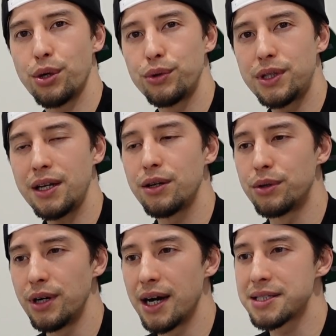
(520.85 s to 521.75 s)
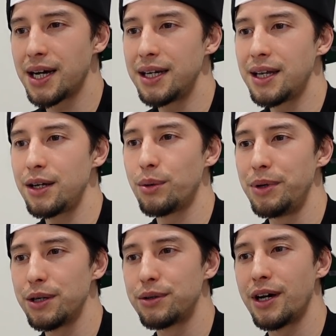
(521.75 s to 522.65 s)
得点力が最大の
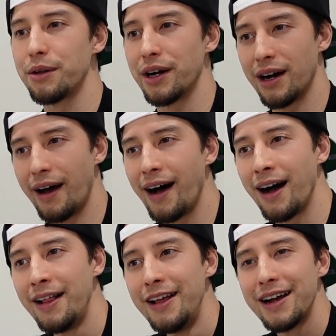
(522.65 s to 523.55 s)
魅力なのだから、